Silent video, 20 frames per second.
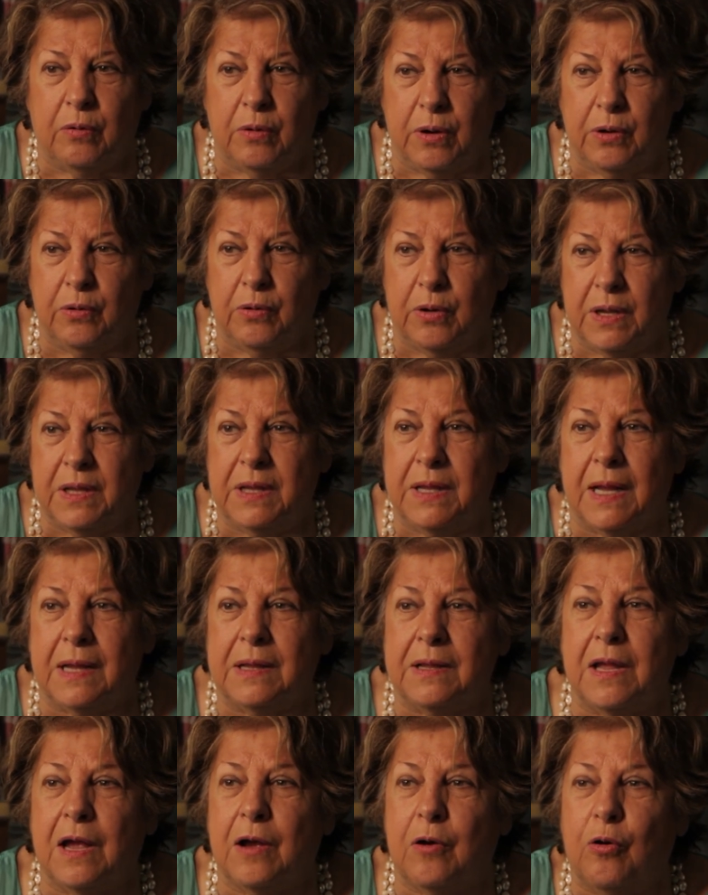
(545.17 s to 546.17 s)
quello che dà
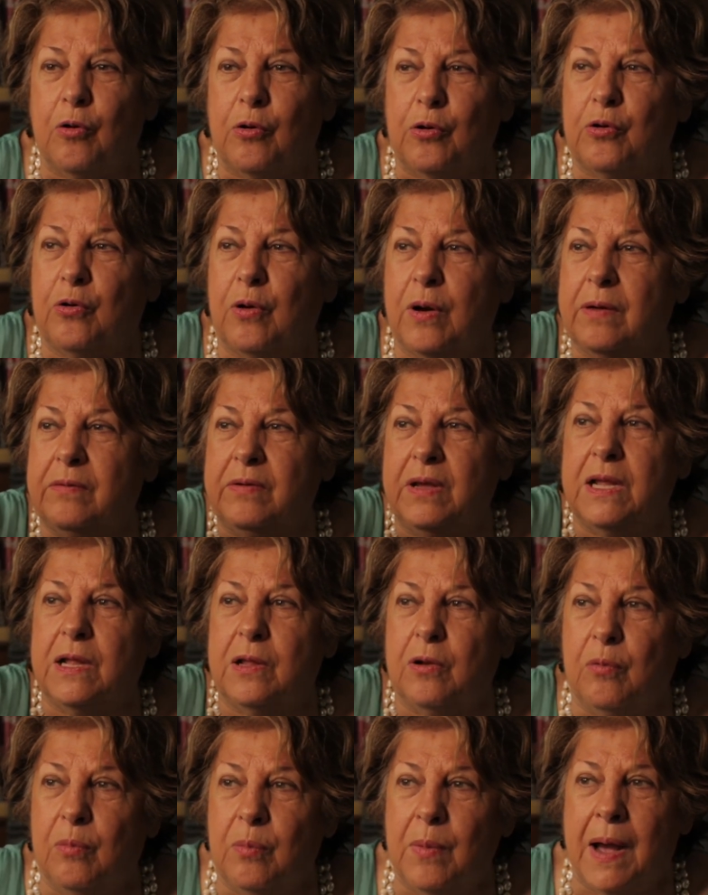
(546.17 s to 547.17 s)
decoro alla
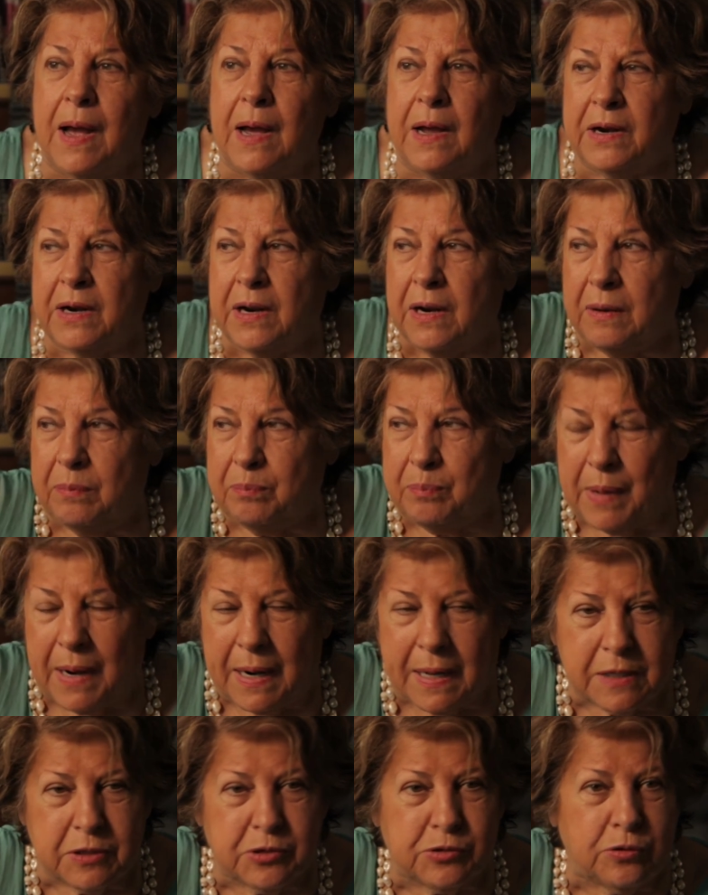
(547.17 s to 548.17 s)
vita umana, al
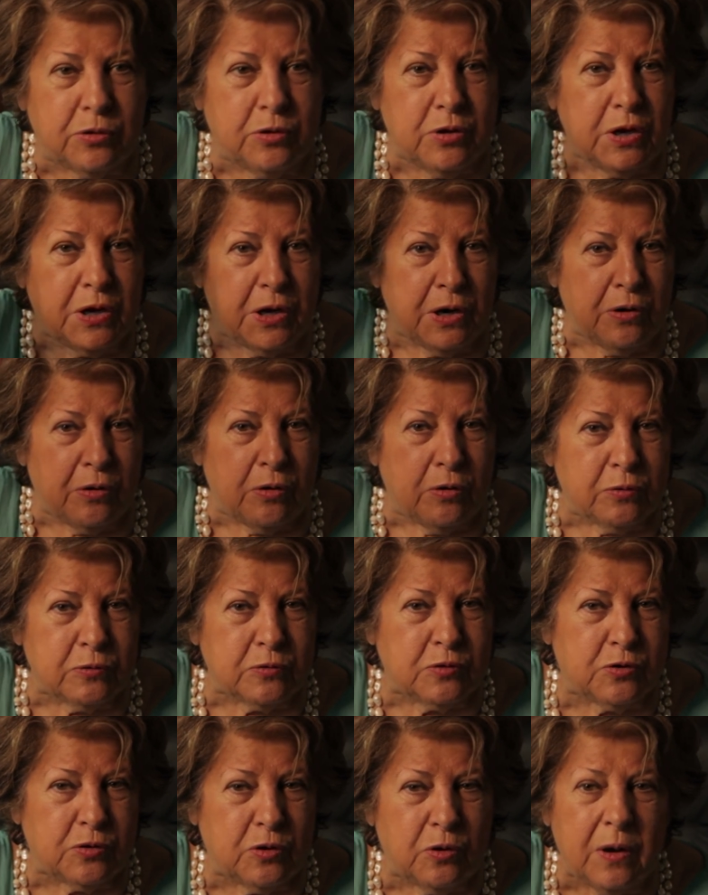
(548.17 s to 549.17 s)
palazzo di
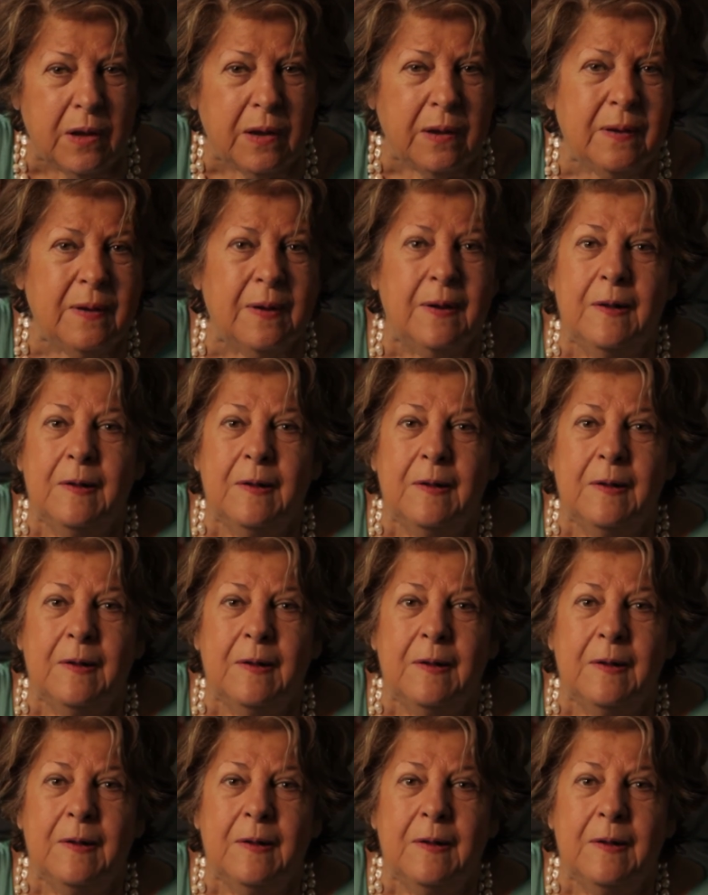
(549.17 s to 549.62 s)
Cnosso, eh?